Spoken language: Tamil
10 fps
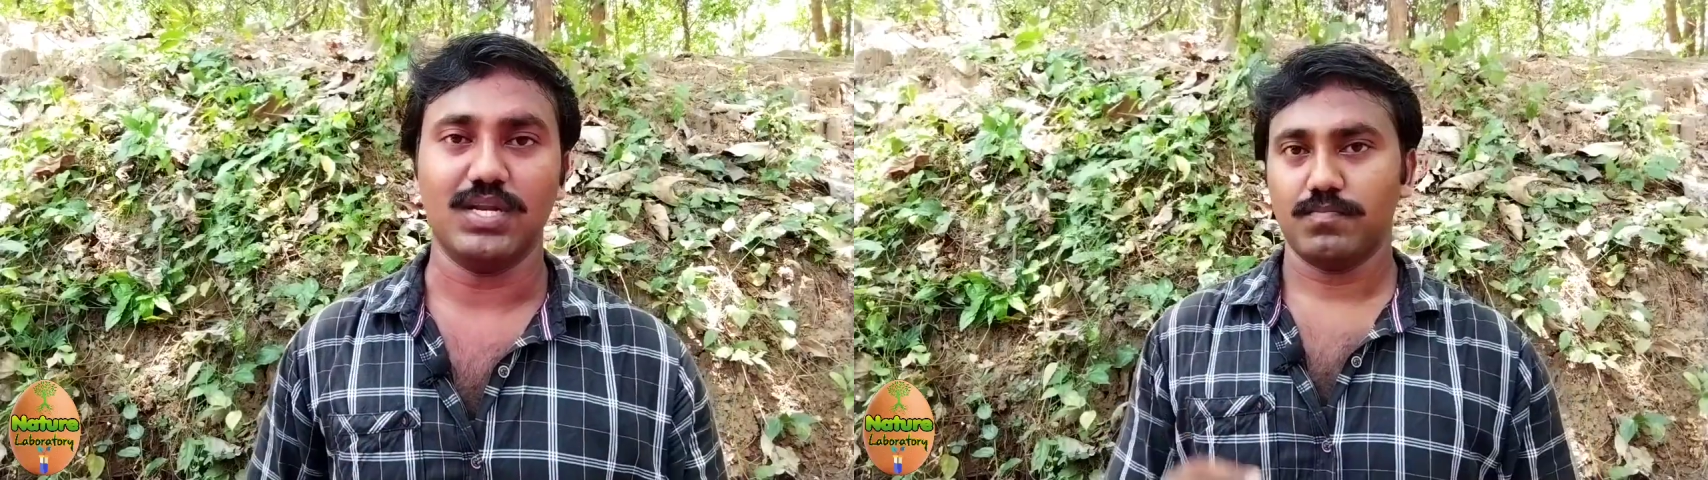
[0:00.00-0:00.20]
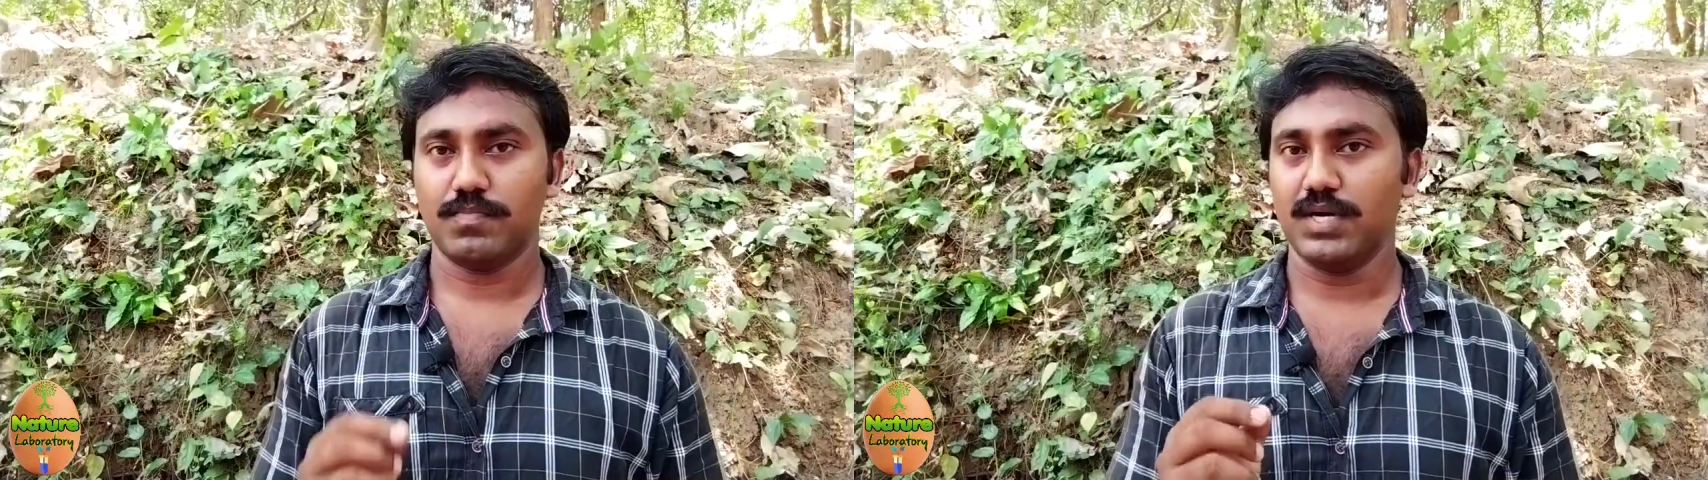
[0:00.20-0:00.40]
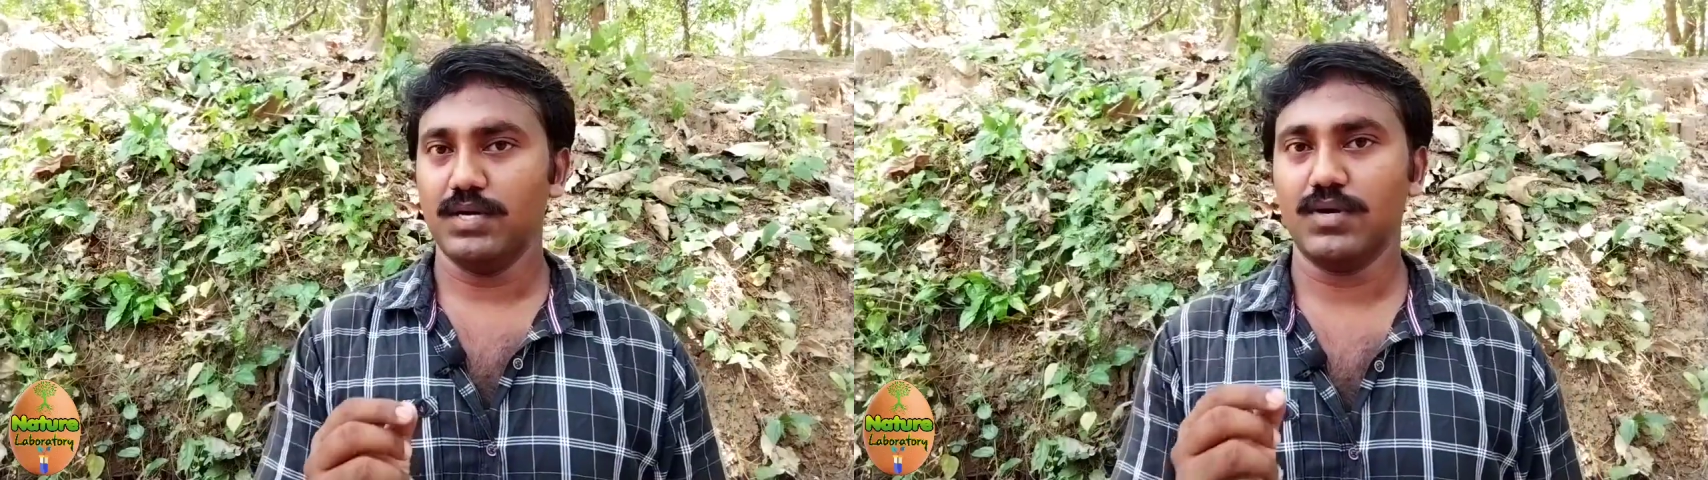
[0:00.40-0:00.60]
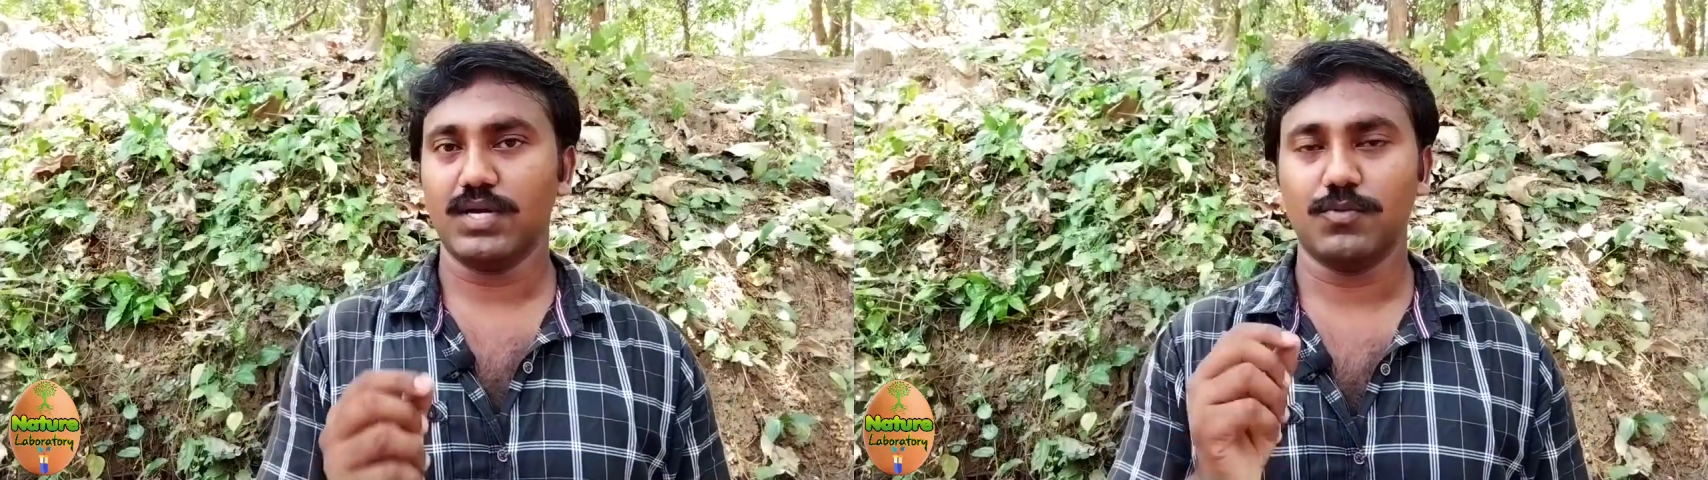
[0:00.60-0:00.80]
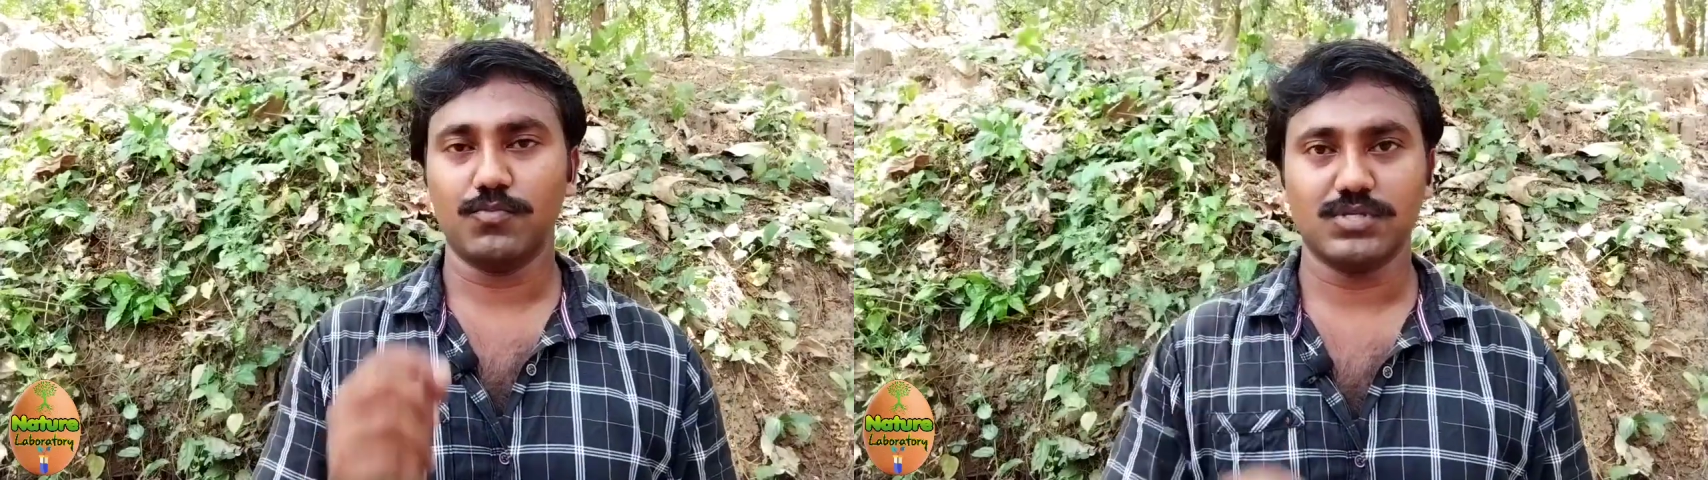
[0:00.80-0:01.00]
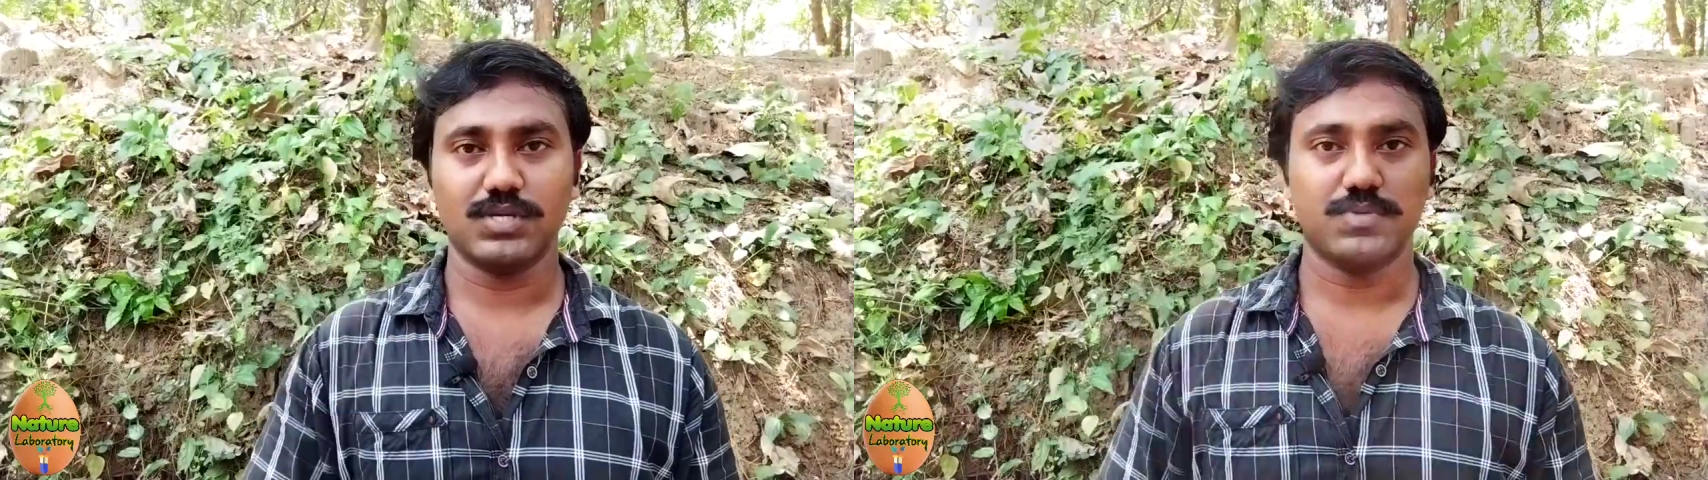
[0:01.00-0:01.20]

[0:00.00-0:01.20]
இல்லை பல் வளர்க்குறப்போ சில